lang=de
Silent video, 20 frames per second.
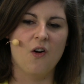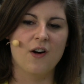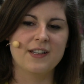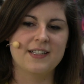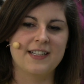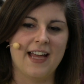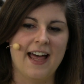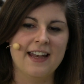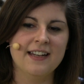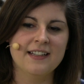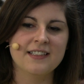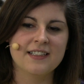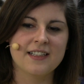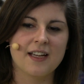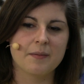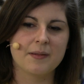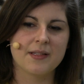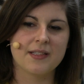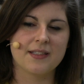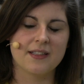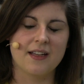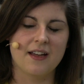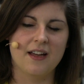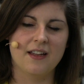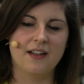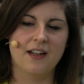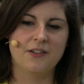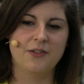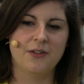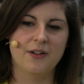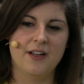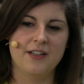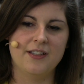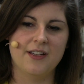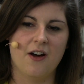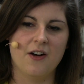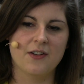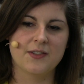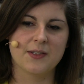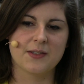und dann gibt es äh,
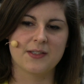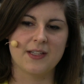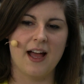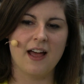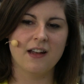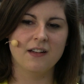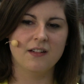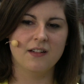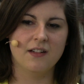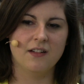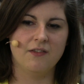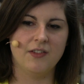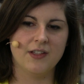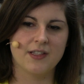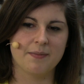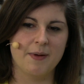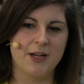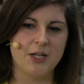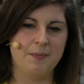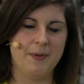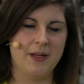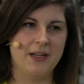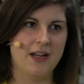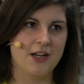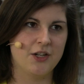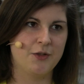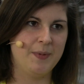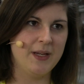natürlich auch so Sachen wie zum Beispiel in der